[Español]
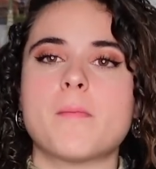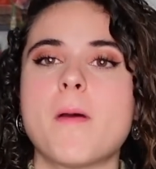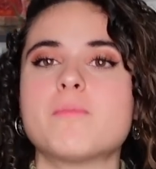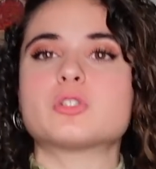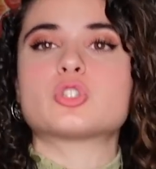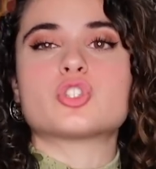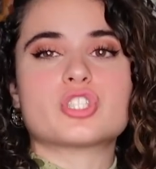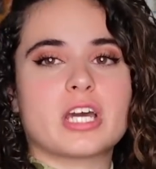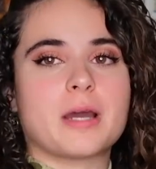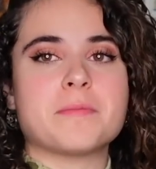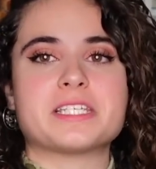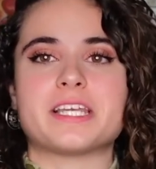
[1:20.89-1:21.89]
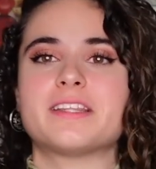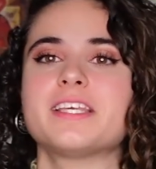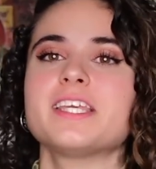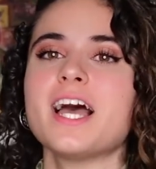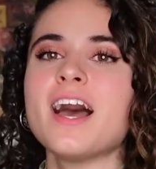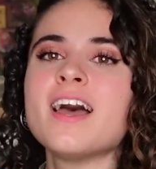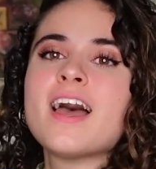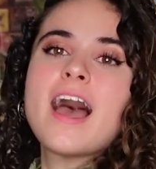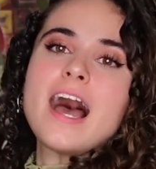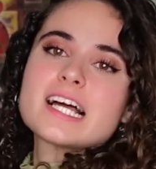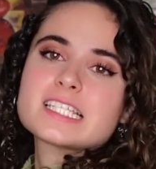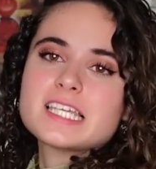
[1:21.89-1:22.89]
Me he puesto esta camisetilla
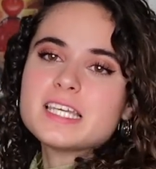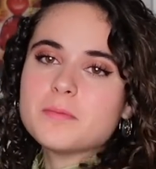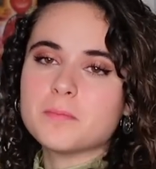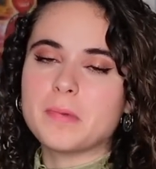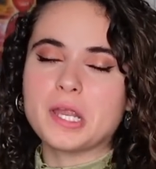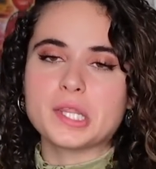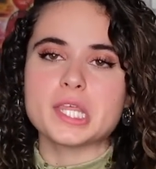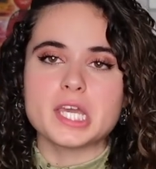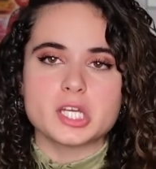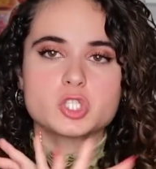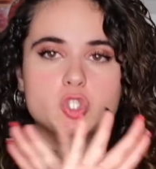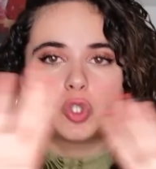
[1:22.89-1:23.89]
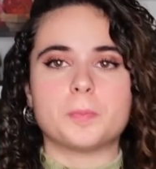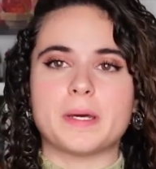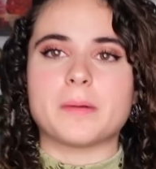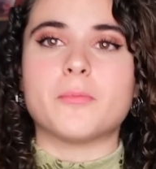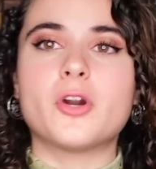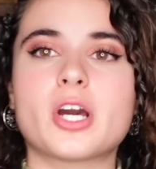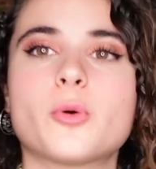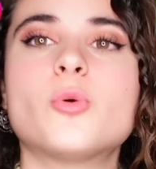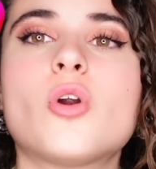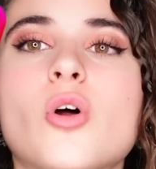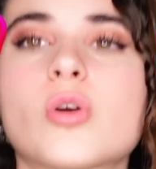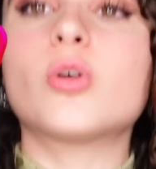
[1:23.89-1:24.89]
así, verde, súper mona, con
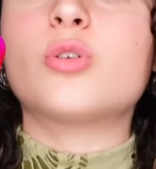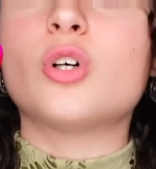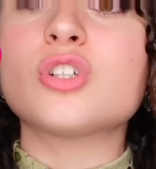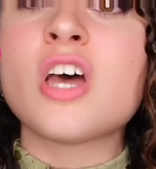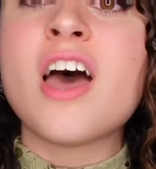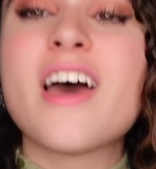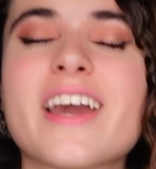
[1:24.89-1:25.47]
unos rotos.